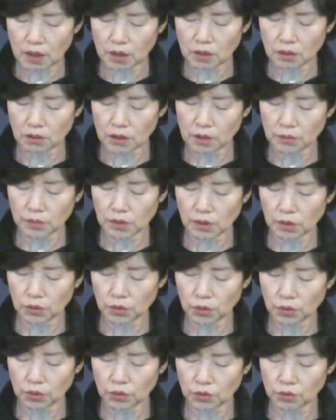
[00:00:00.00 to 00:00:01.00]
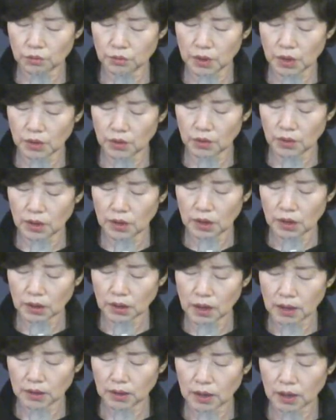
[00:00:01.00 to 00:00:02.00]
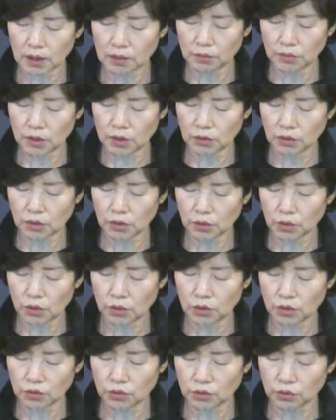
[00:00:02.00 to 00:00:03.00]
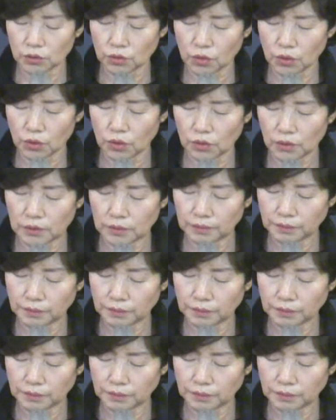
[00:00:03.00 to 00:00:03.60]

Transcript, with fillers: 저작물을 도로 주며 강탈한 물건을 돌려주고